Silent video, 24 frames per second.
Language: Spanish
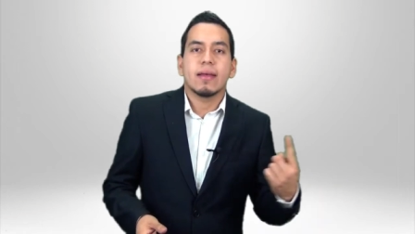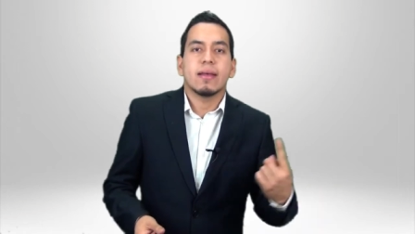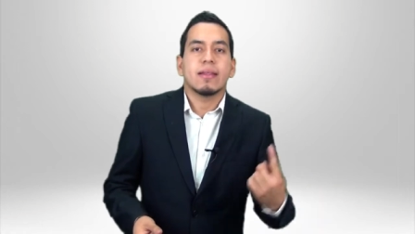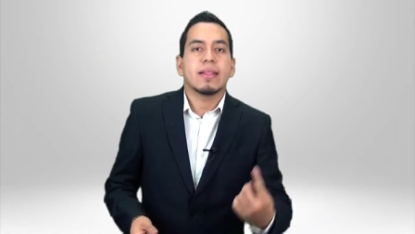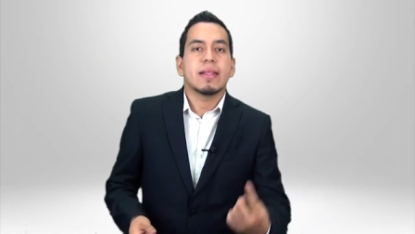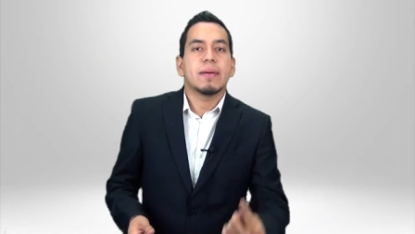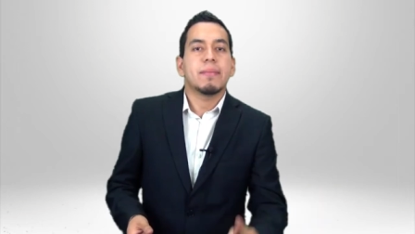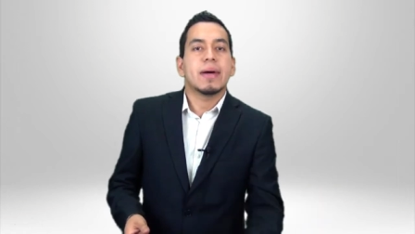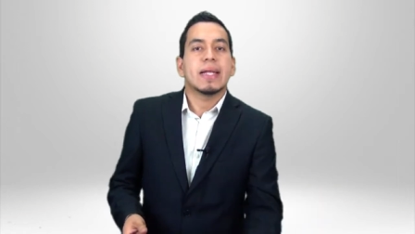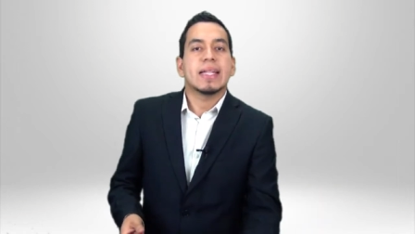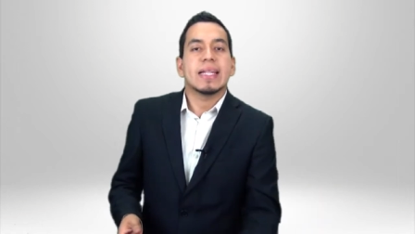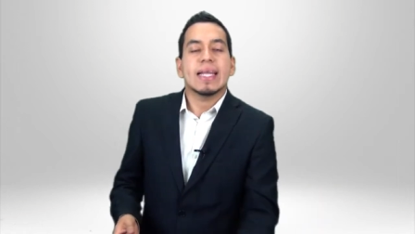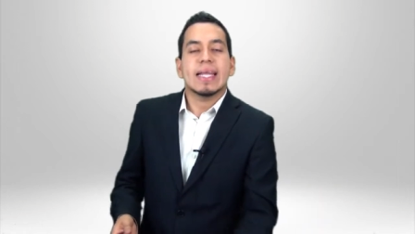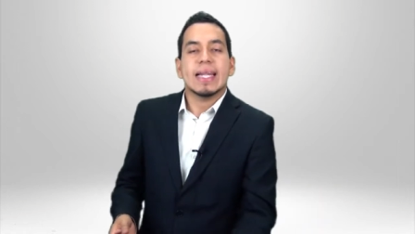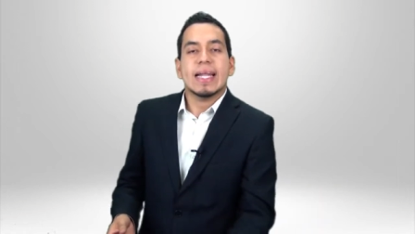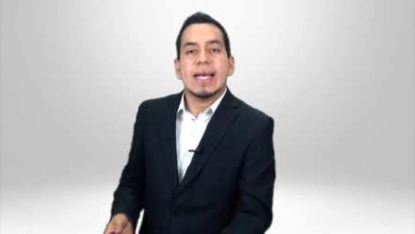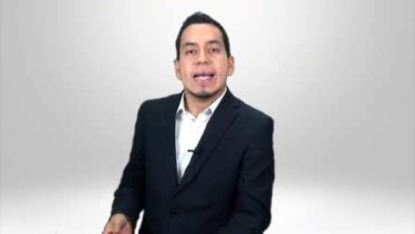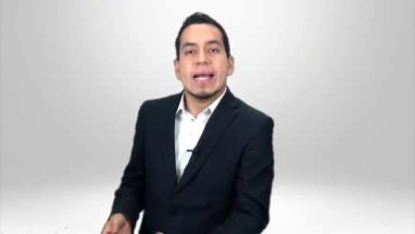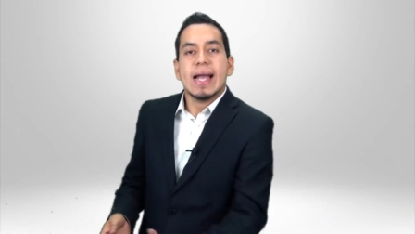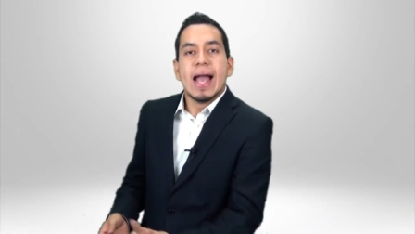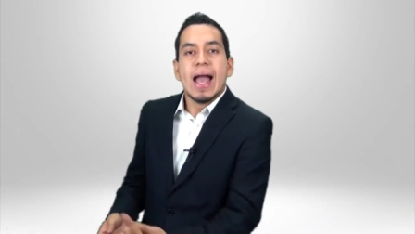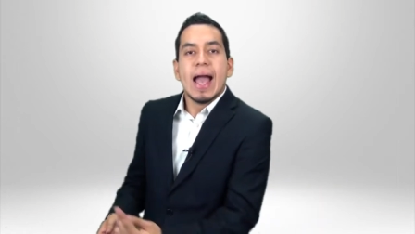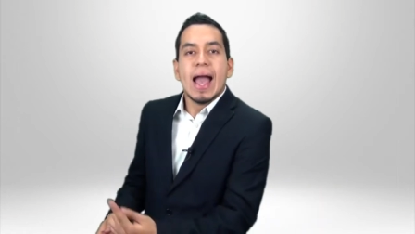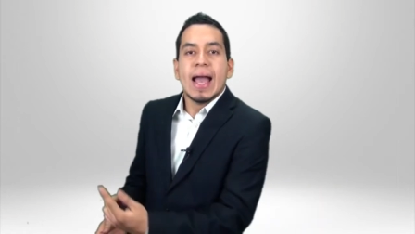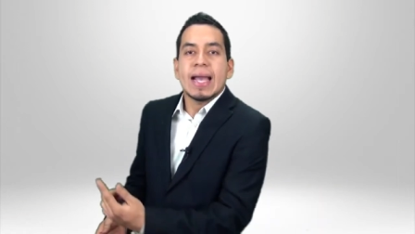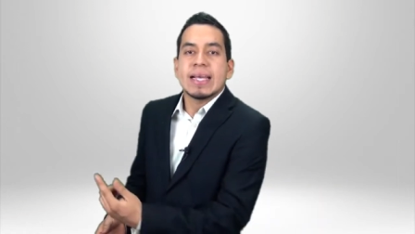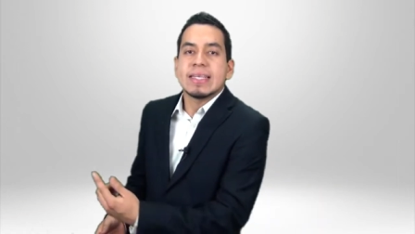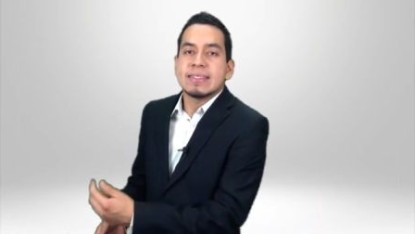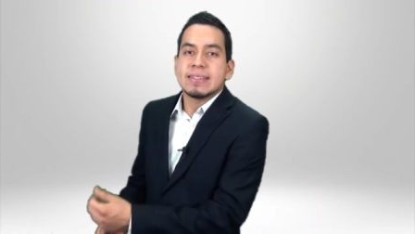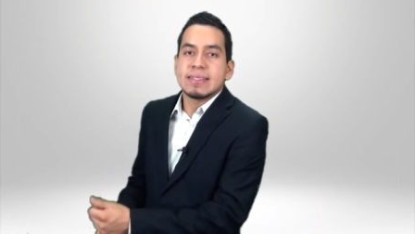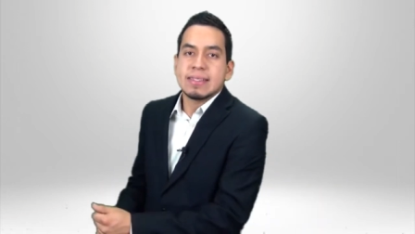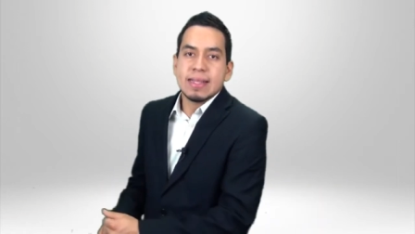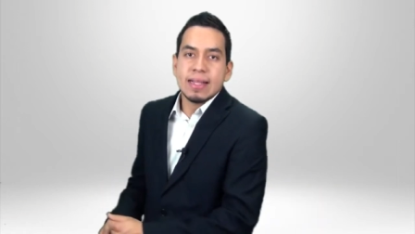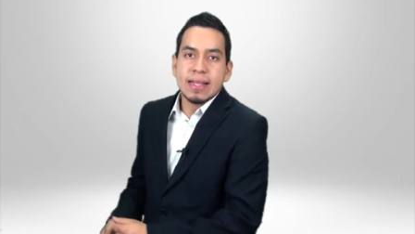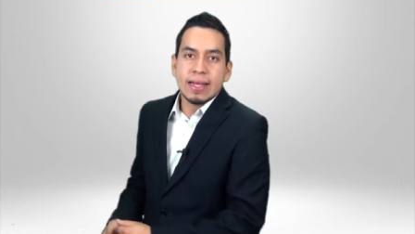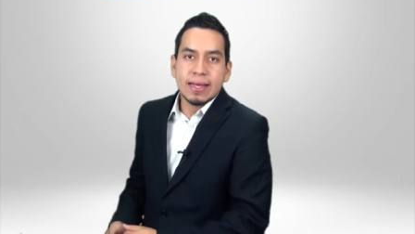de manera
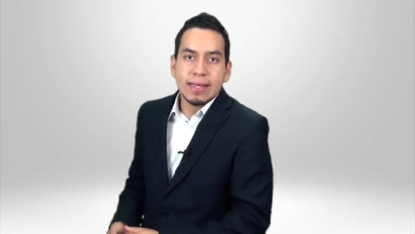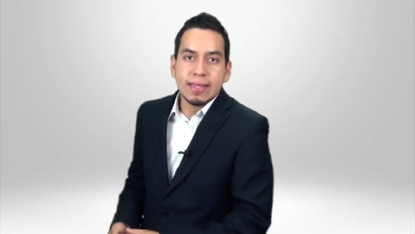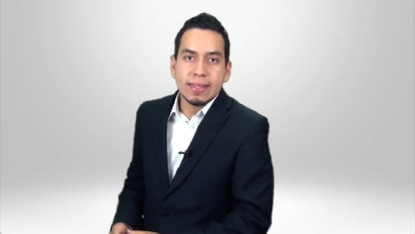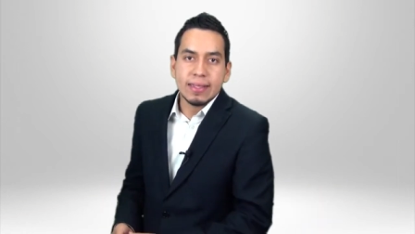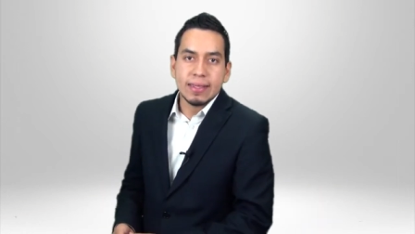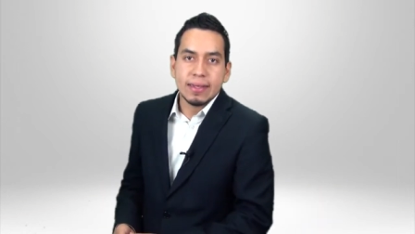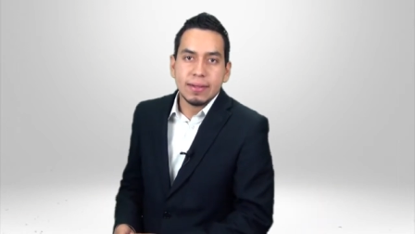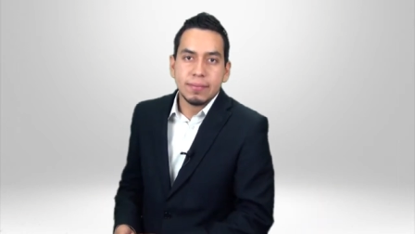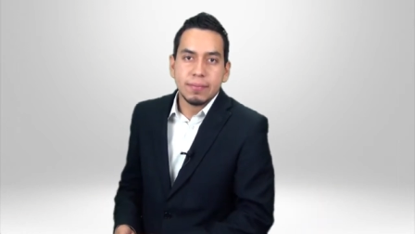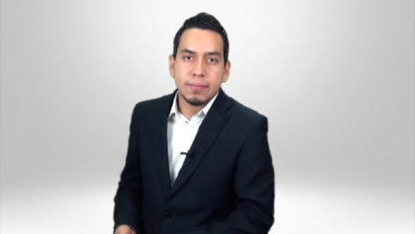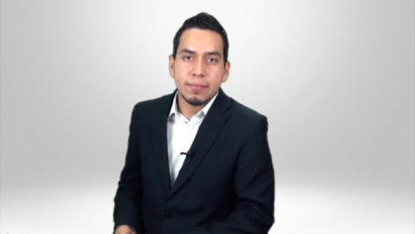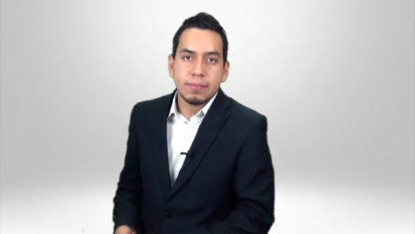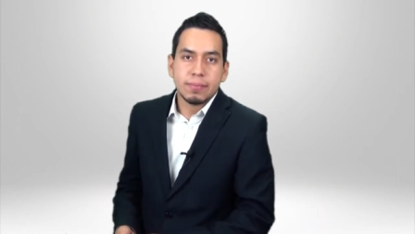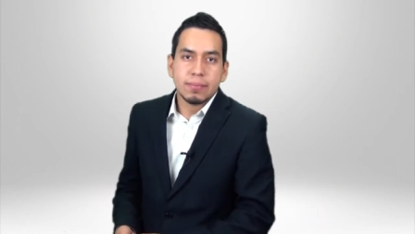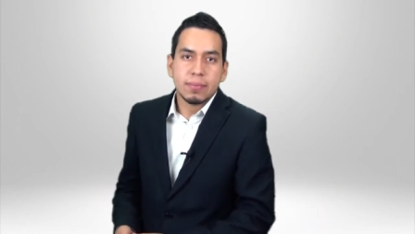aislada.